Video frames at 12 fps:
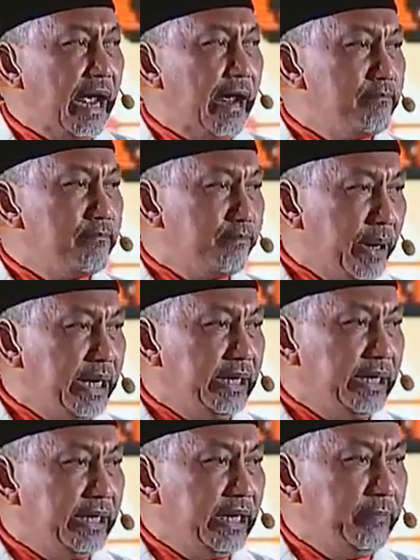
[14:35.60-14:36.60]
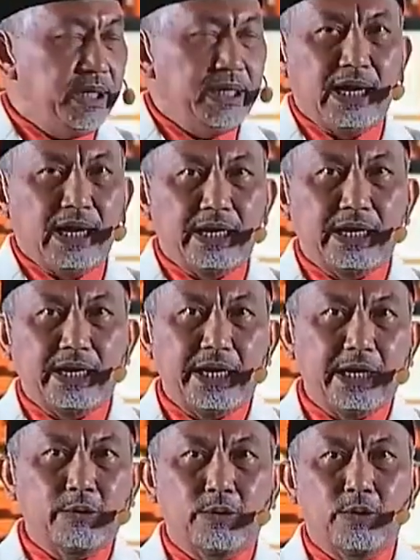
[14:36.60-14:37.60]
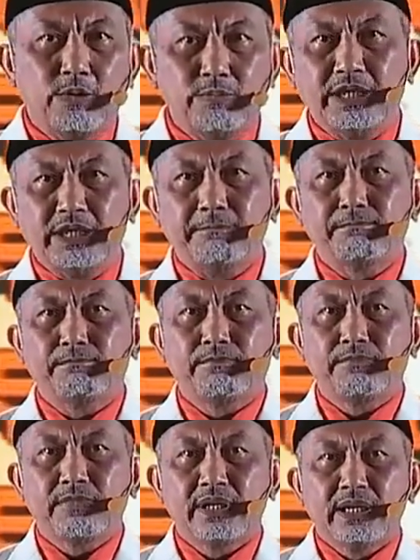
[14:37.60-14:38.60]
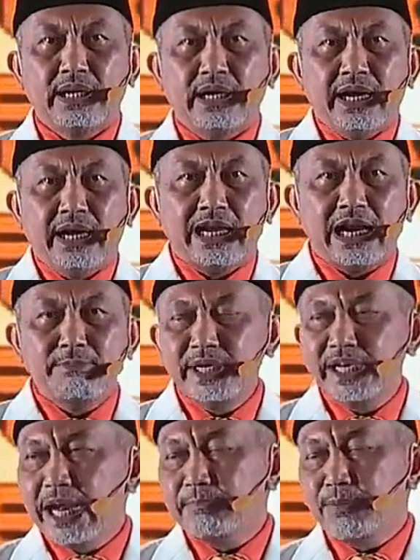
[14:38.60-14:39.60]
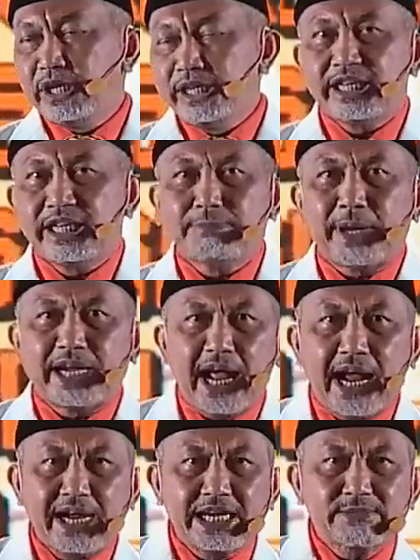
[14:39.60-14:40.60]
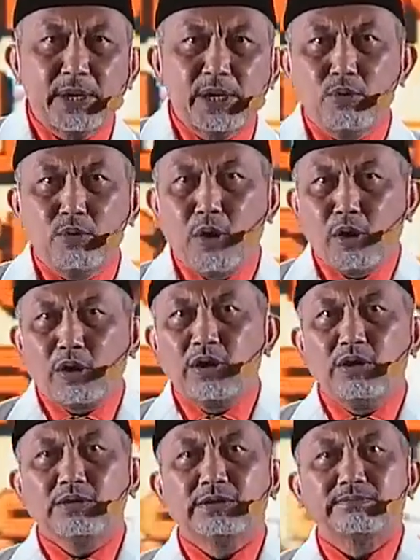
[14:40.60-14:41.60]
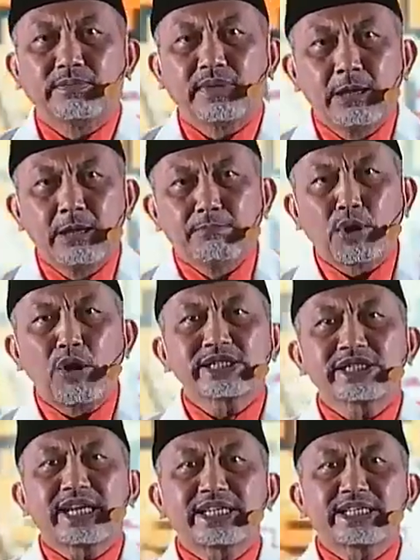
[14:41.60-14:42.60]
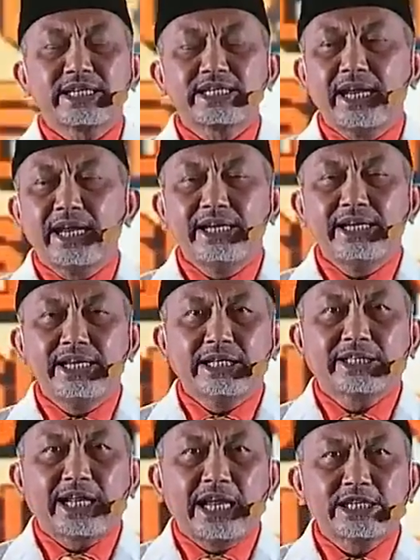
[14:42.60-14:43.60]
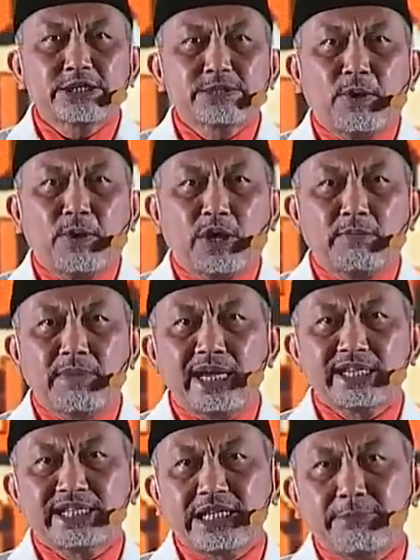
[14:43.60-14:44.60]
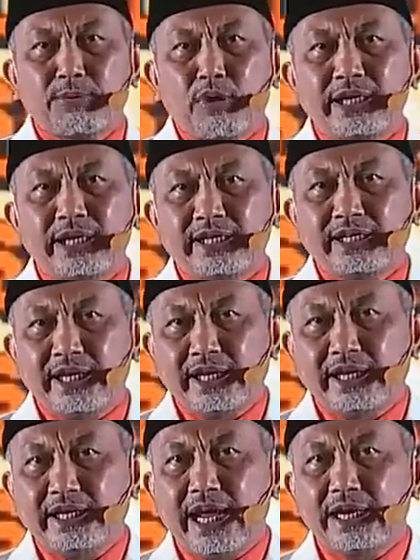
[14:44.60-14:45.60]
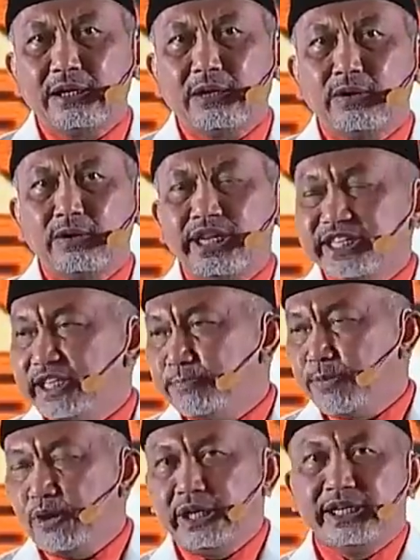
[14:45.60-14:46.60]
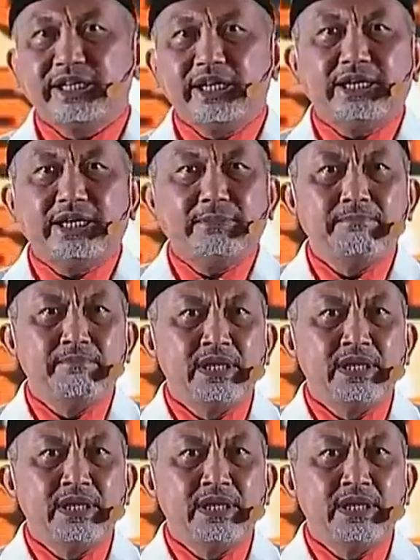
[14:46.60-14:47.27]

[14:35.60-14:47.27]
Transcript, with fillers: sampai di bidang ekonomi. Dalam bidang politik PKS mendorong proses terjadinya transformasi politik dan kondisi politik